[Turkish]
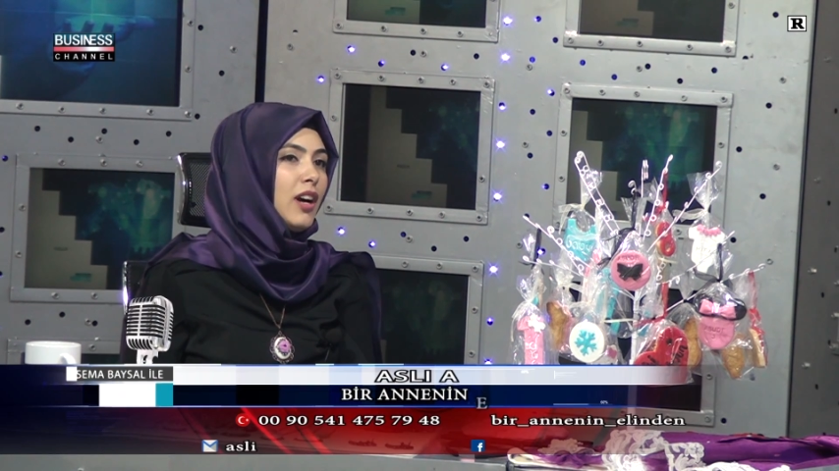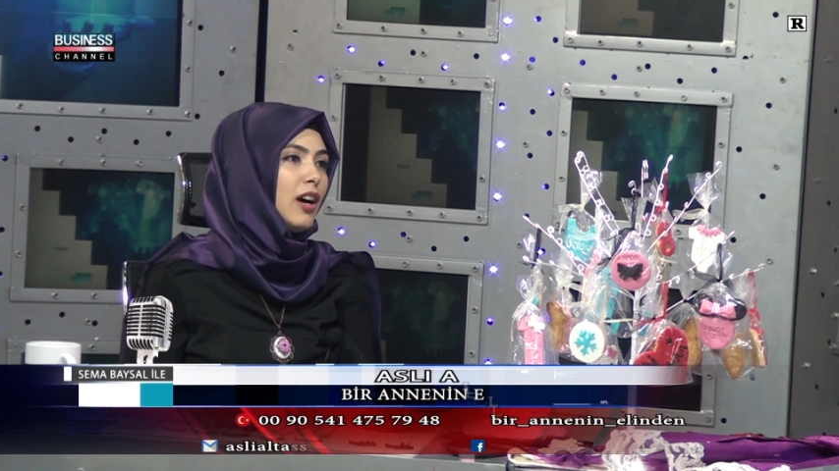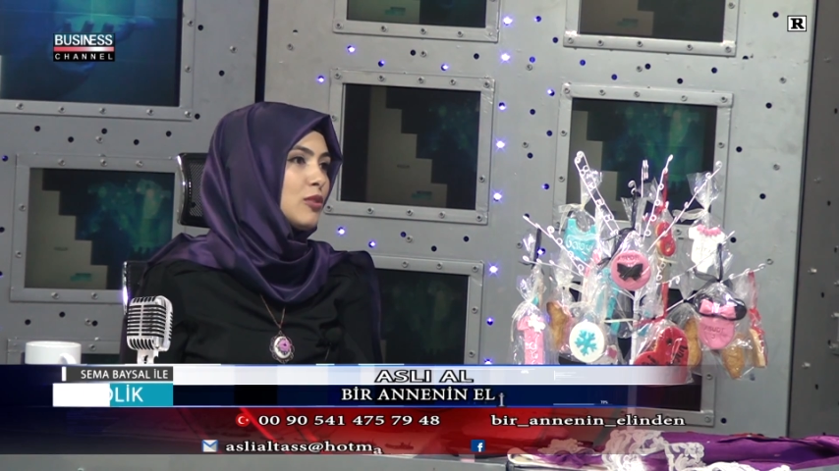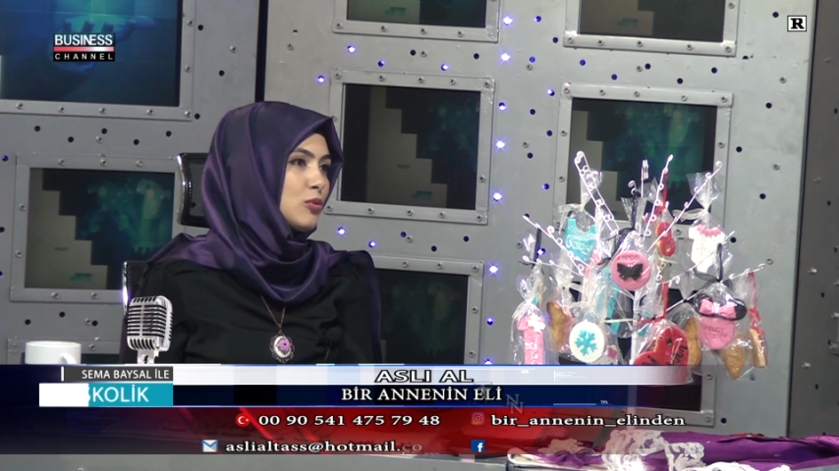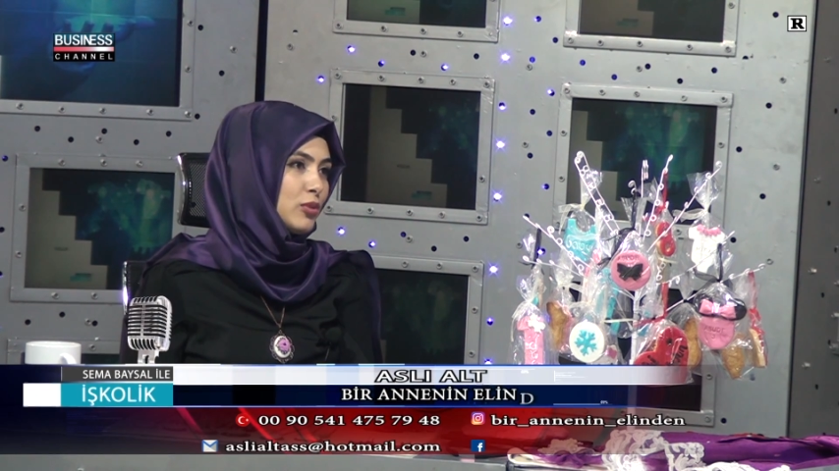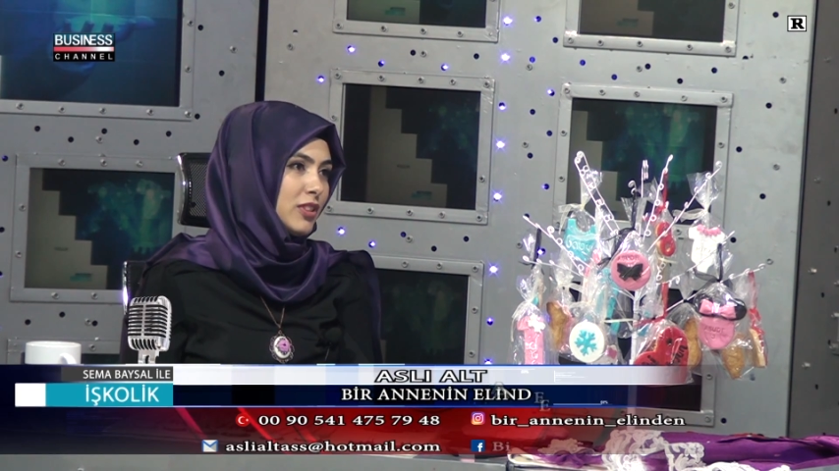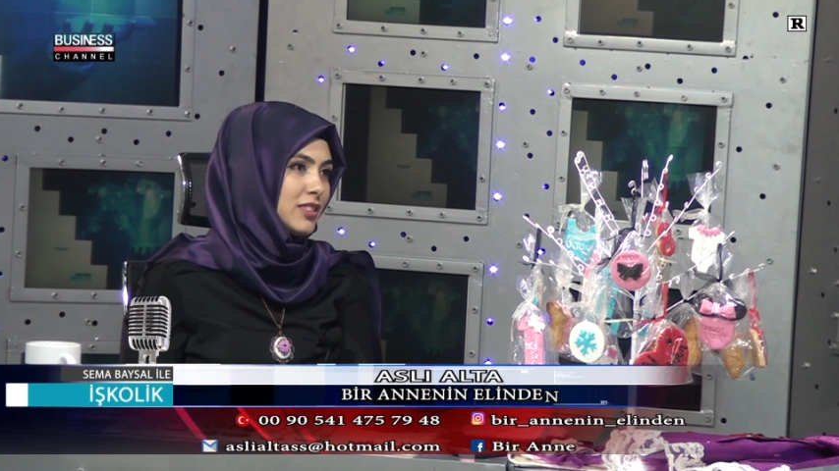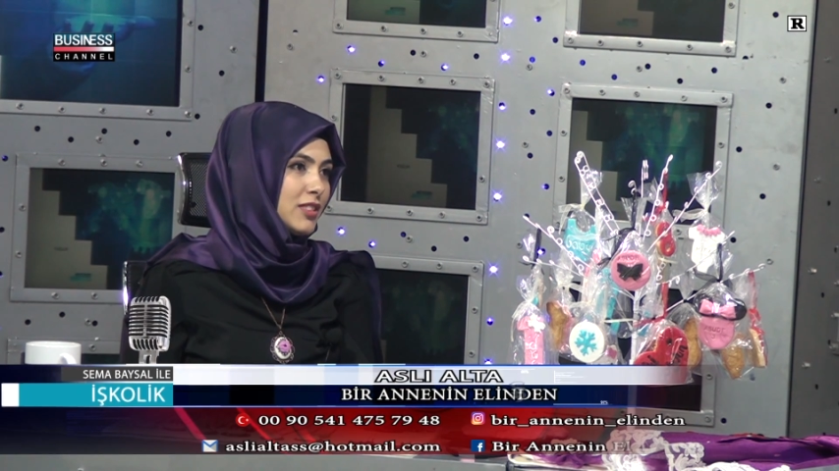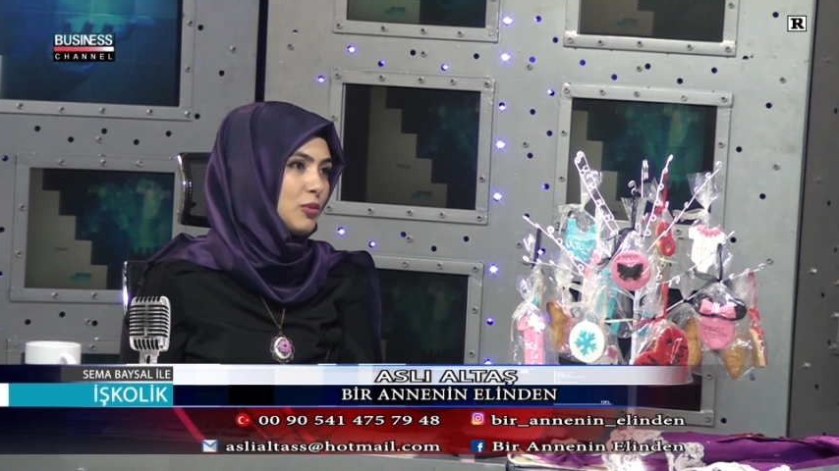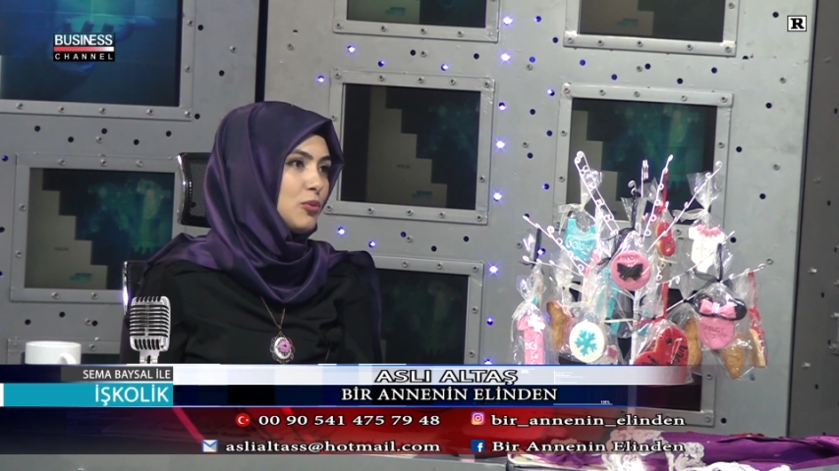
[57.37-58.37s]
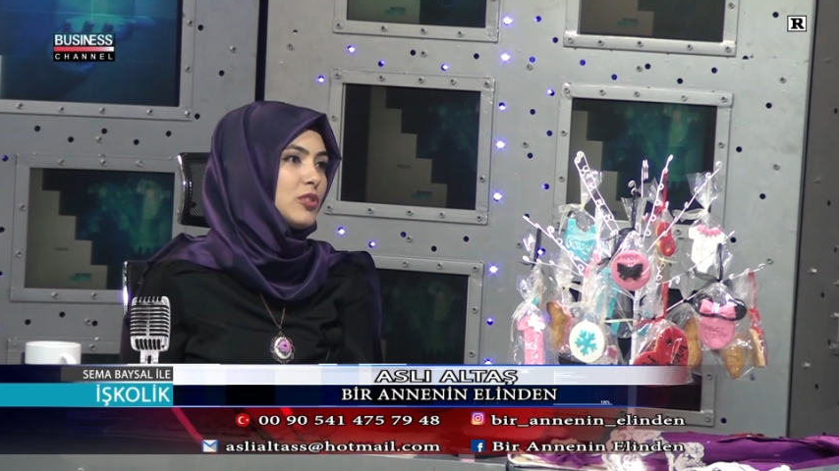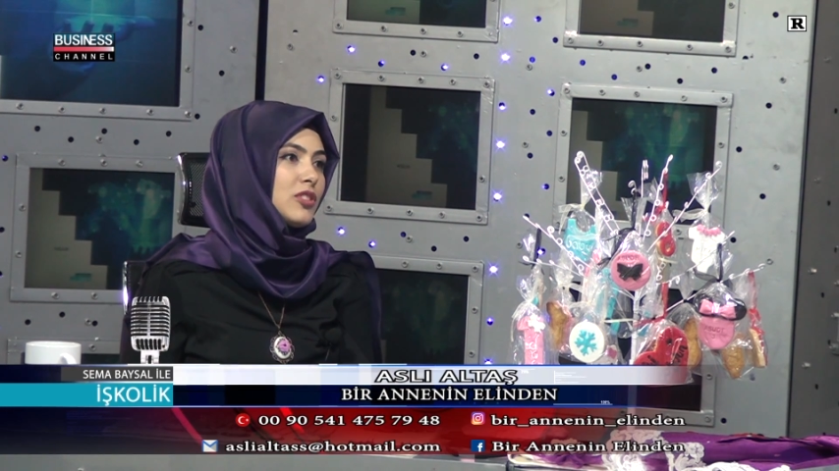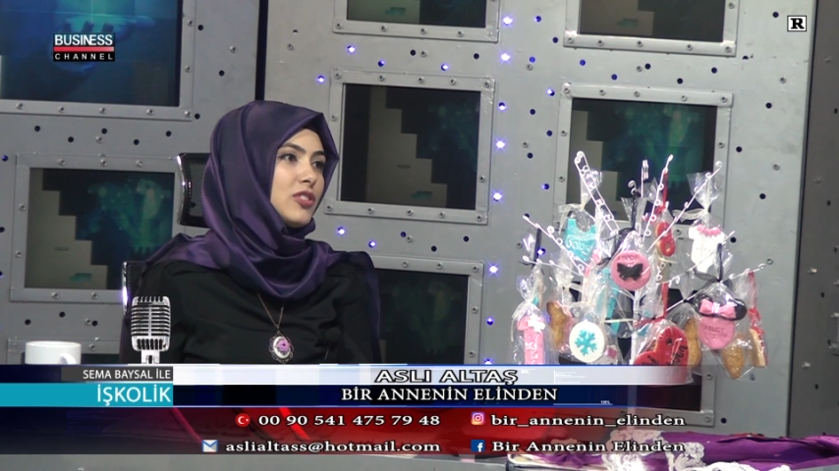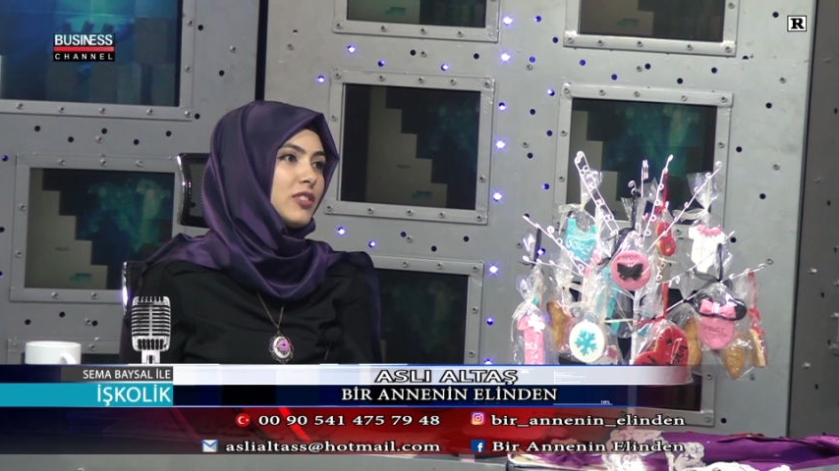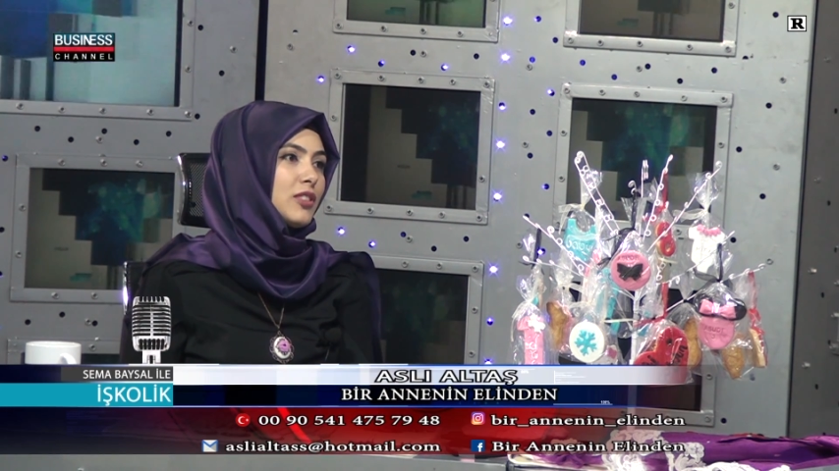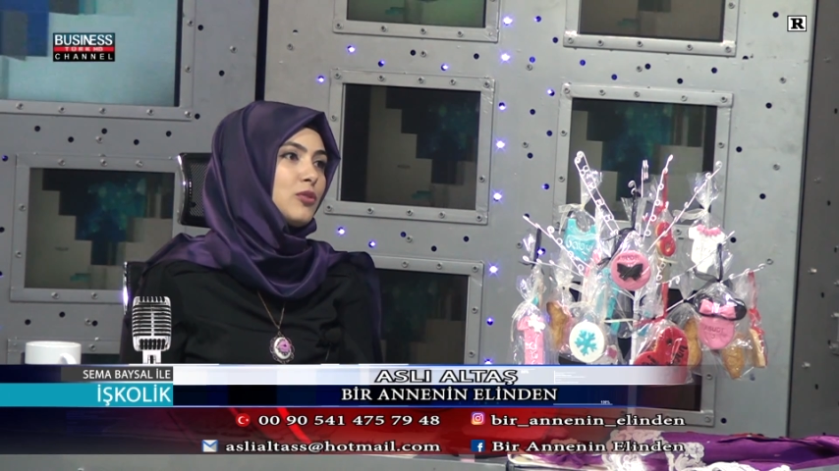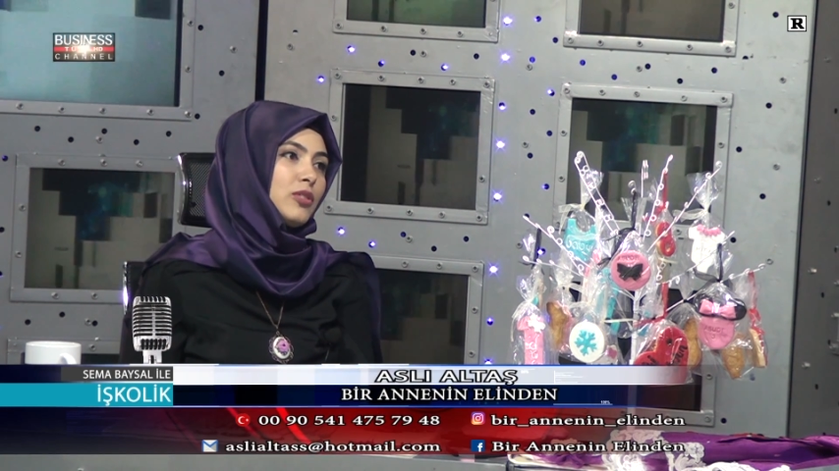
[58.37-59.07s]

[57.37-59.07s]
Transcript: Asude adında 3 yaşında